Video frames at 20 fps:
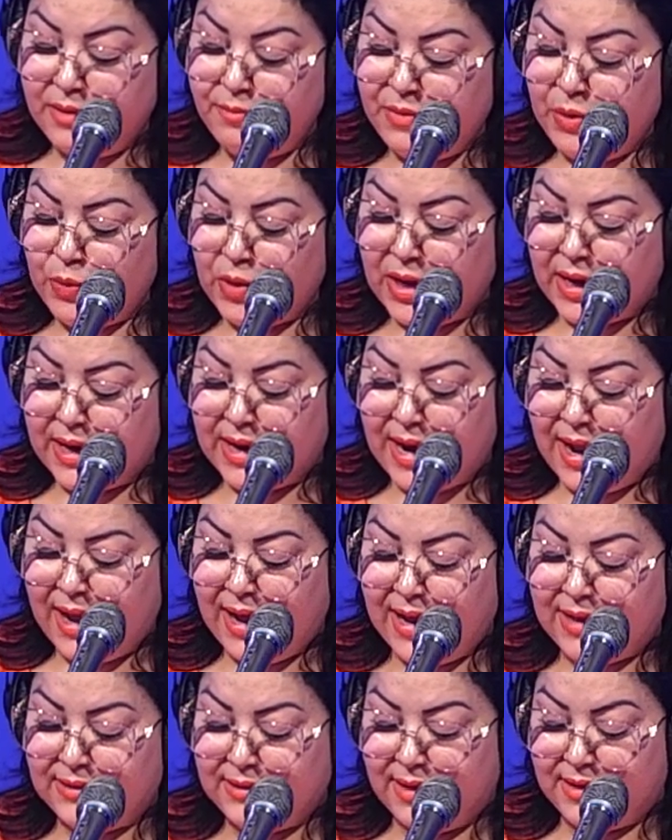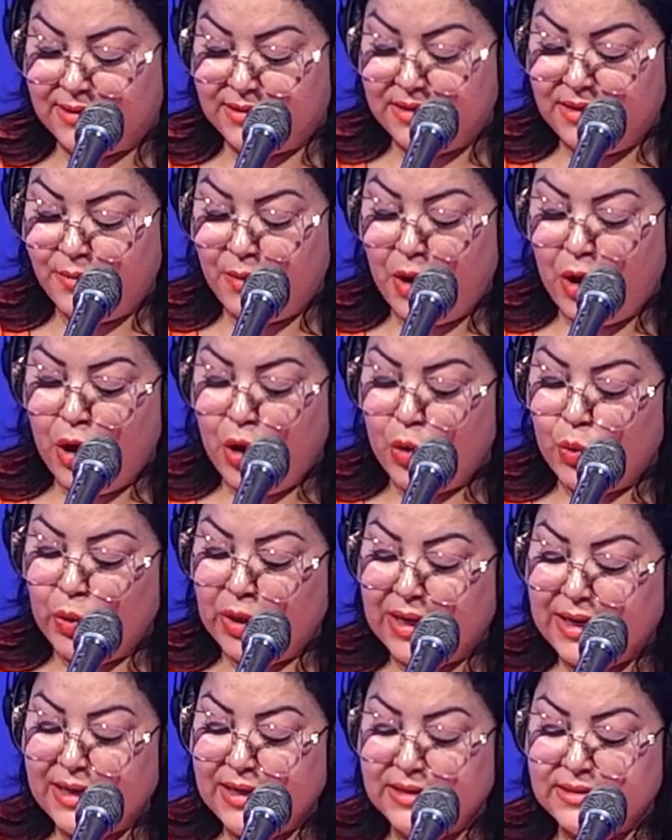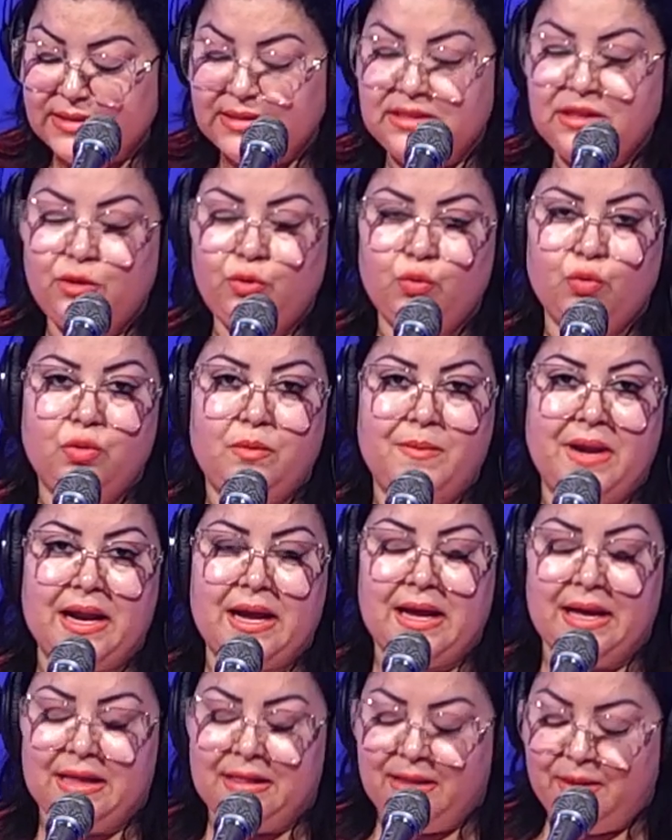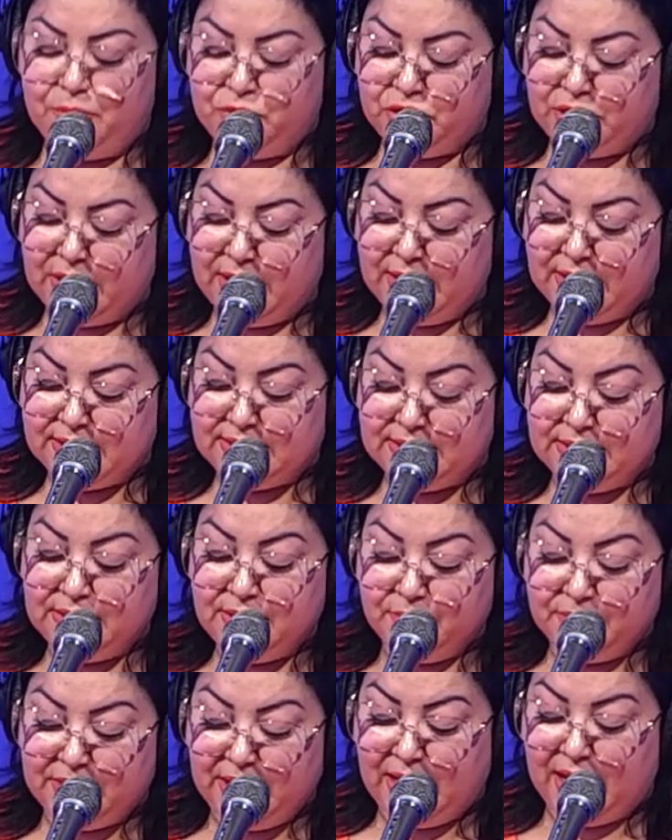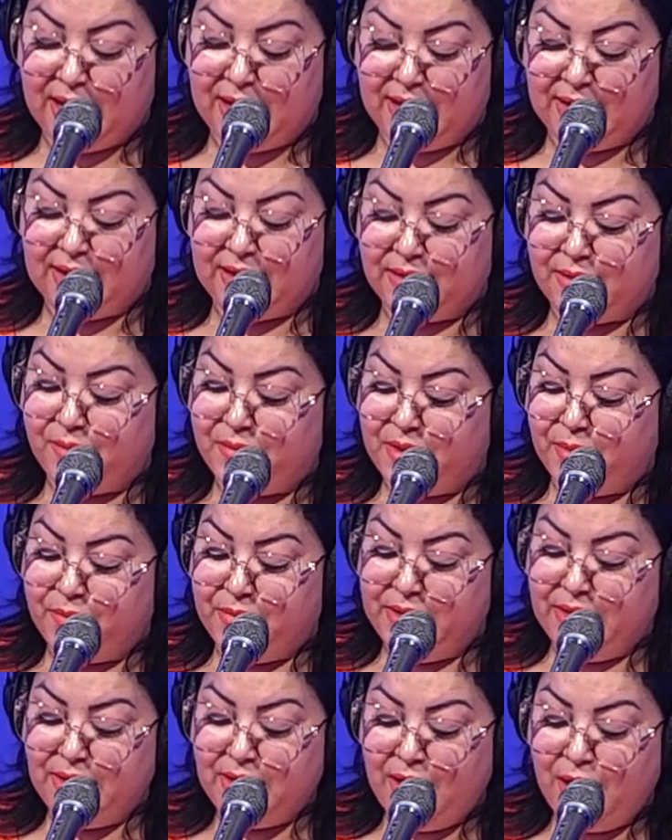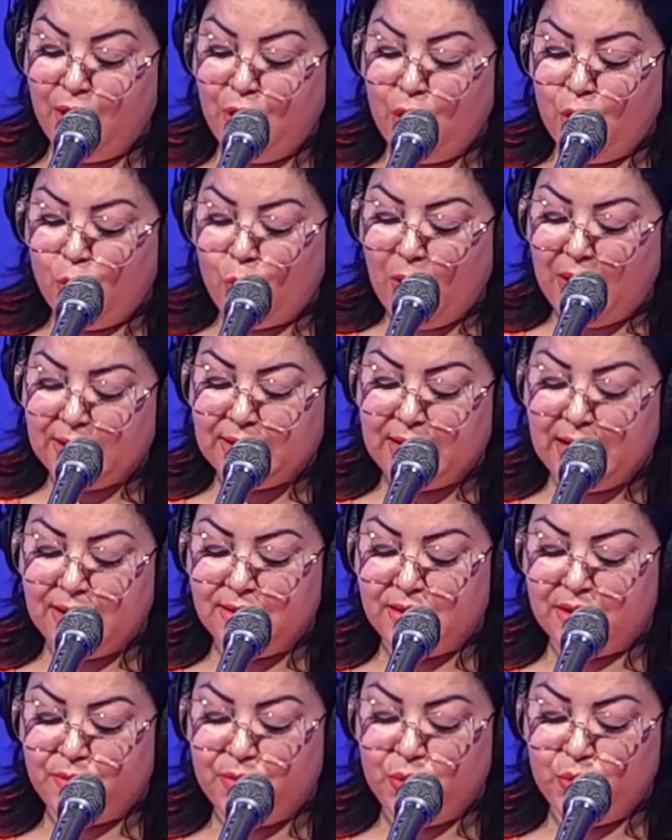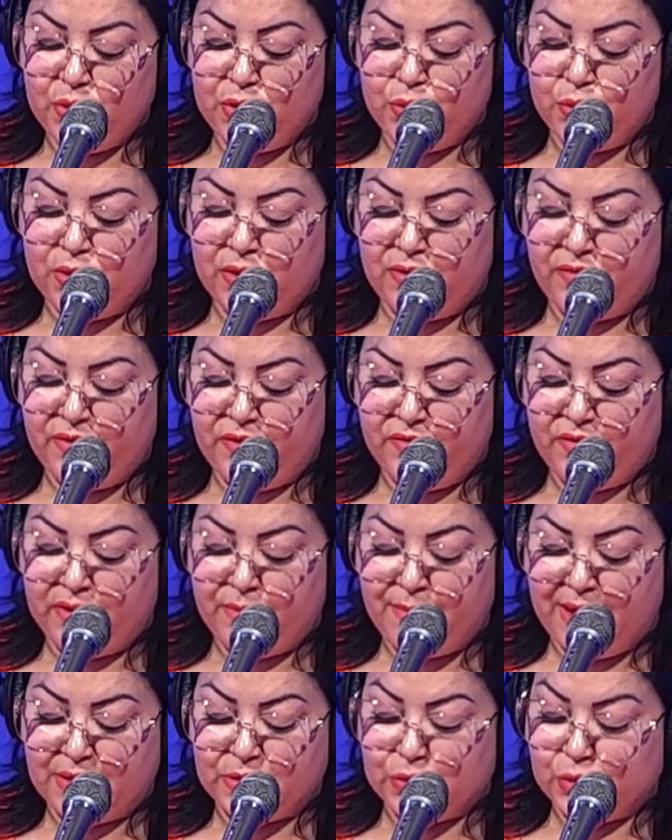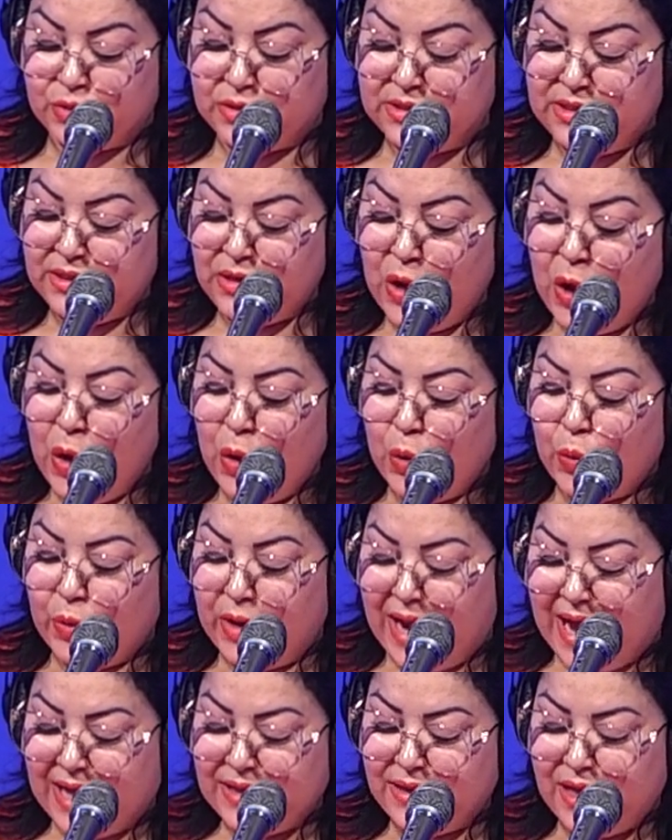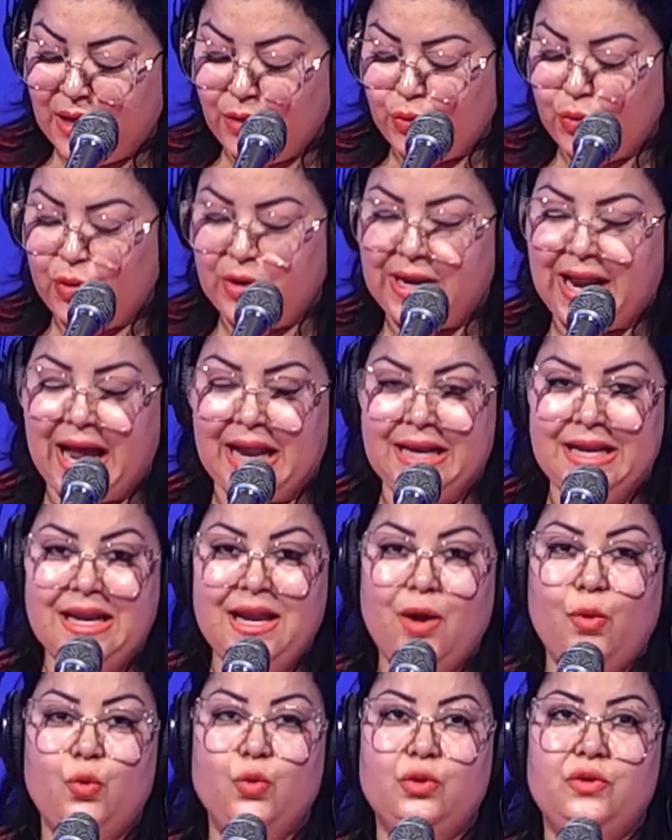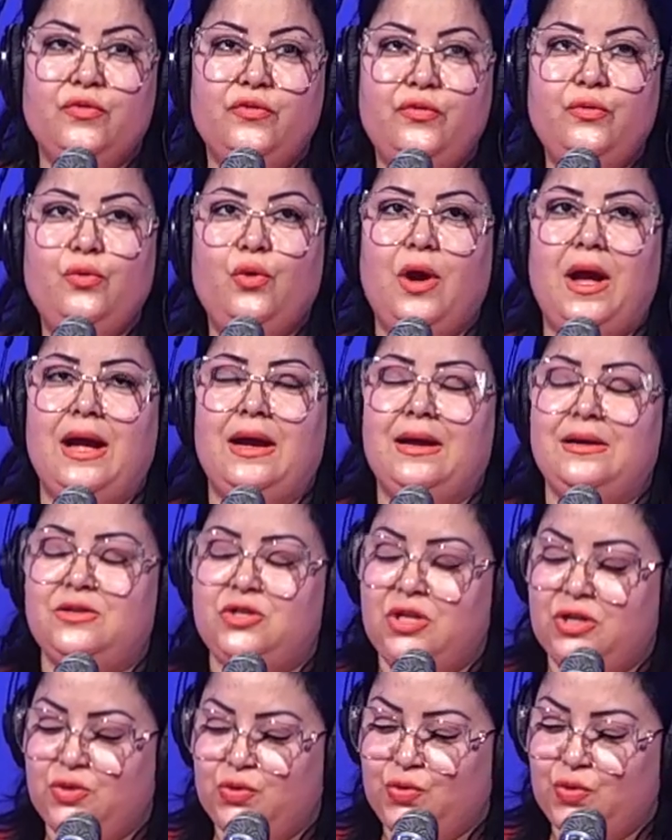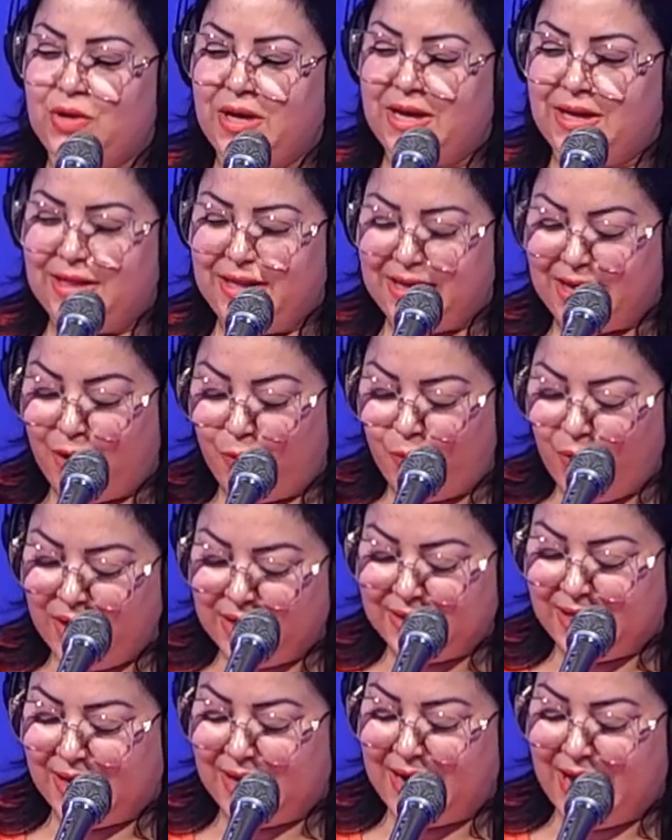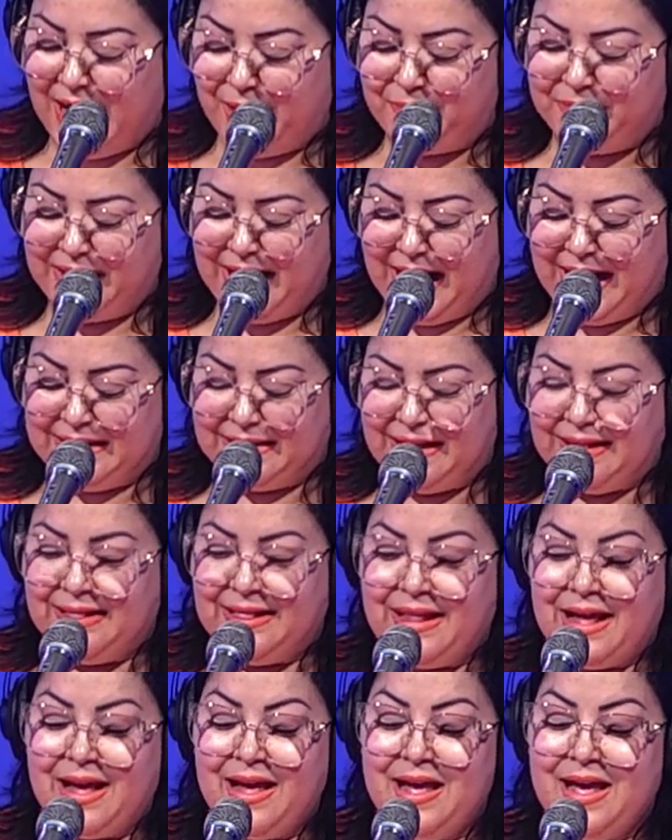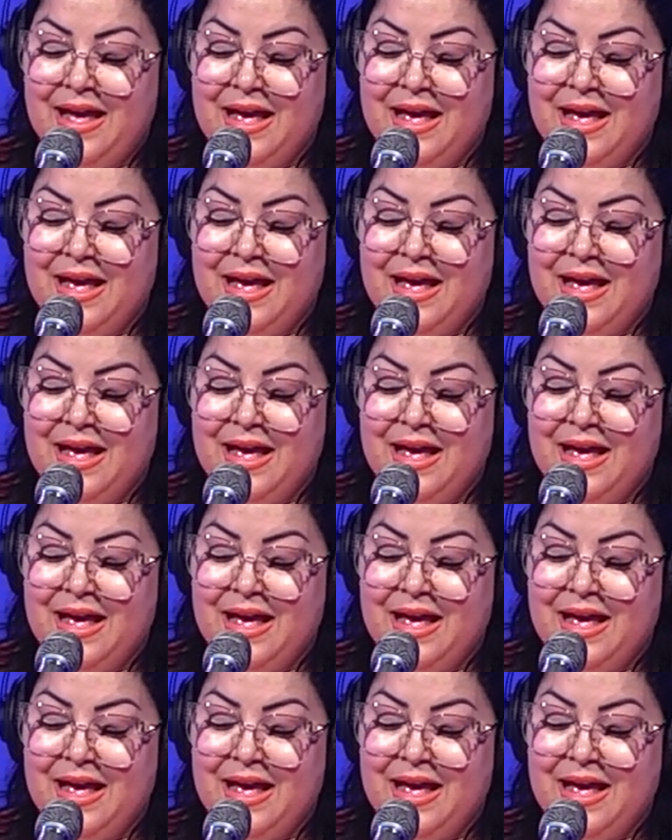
نرميو القرع حتى يطيب ويقر الزيت المرقه هذه باش تقر الزيت نتاعها هكا تبدا بنينه وقتها نرميو قرون الفلفل مقصوصين ونحط حتى النعناع وتفوح هكا شكشوكه هذيك وقت الريحه نتاعها تطلع